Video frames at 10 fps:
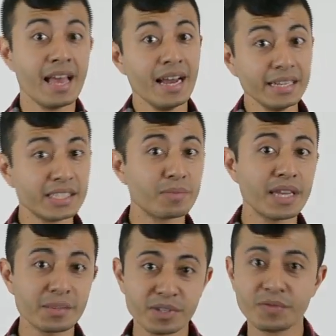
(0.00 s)
Antes
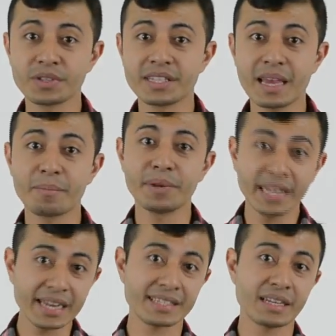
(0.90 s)
mesmo de você
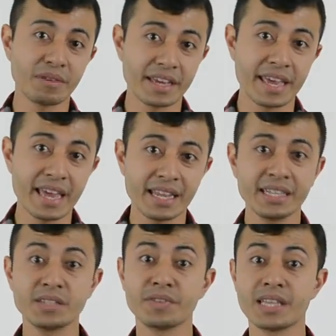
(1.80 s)
abrir esta URL,
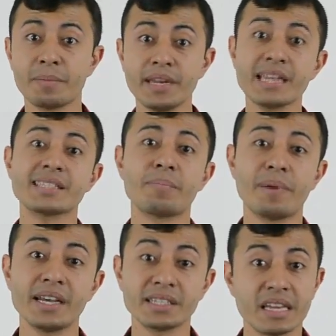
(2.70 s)
antes de você abrir esta
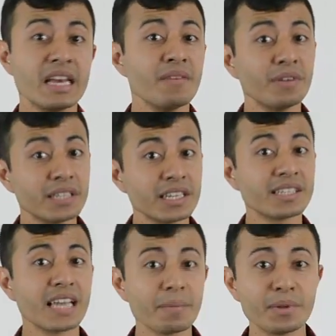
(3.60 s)
página, você já
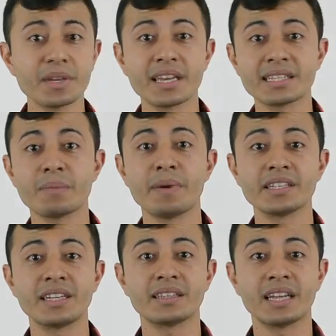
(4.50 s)
sabe do que, que essa
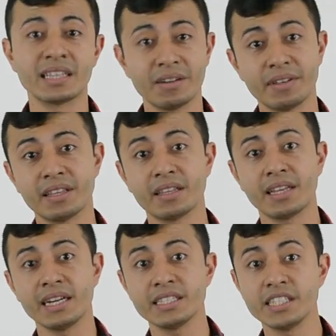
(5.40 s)
página trata. Ela vai
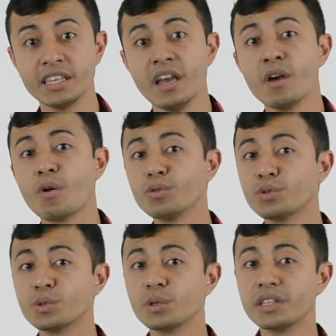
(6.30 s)
tratar de
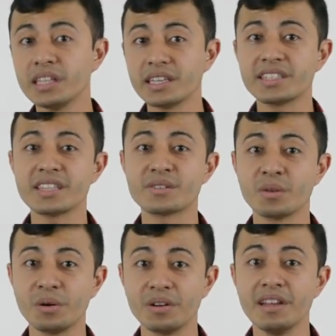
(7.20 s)
consultoria de SEO.